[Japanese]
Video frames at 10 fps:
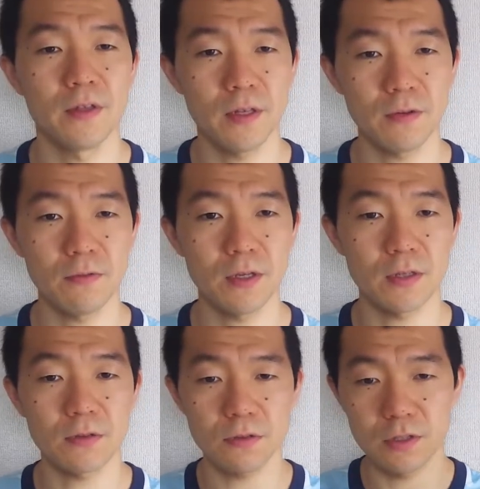なので
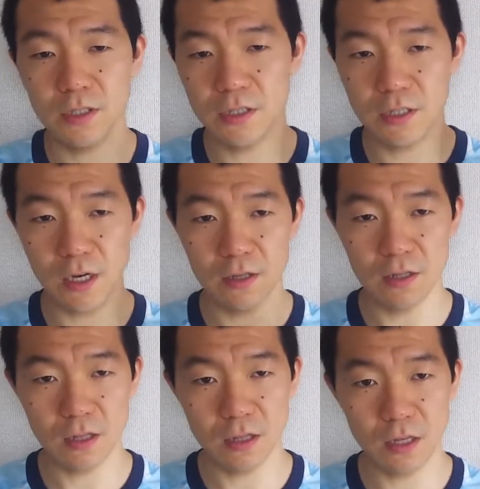その実際
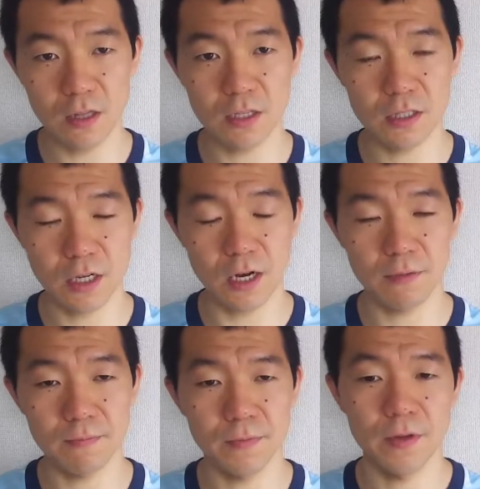に寝てた時間
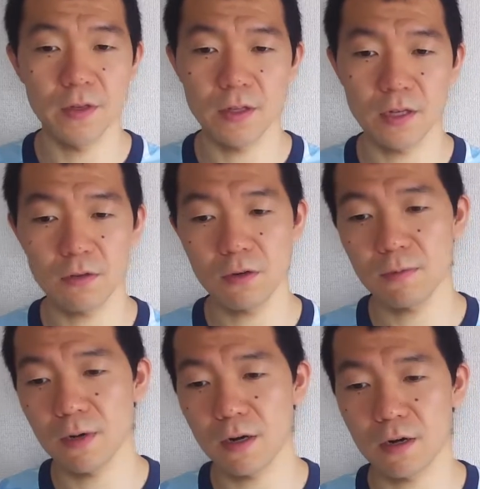例え
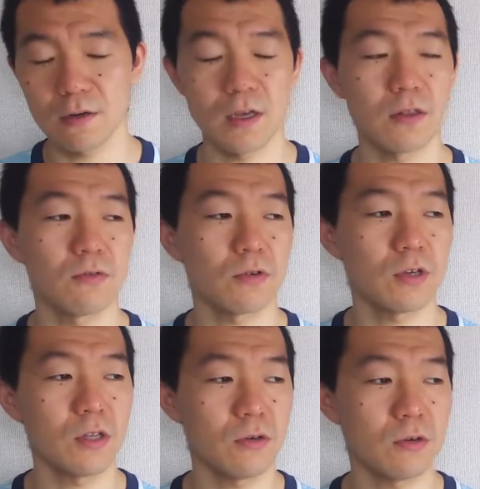ば、えっと、昨日